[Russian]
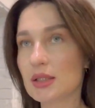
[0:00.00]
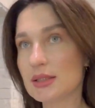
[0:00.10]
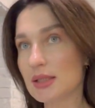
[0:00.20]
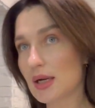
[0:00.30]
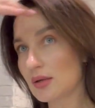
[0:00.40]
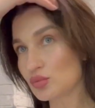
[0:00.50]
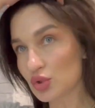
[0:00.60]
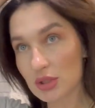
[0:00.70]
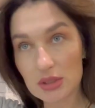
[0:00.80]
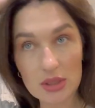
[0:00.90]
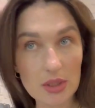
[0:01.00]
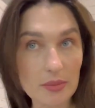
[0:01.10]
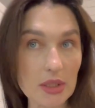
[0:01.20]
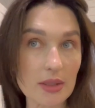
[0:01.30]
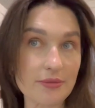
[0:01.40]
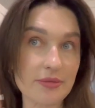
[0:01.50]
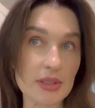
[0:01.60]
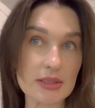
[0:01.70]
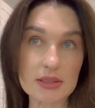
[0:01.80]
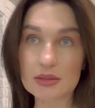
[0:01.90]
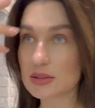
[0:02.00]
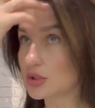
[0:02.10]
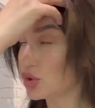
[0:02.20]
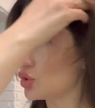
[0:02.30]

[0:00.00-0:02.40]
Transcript: Я уже намарафетилась,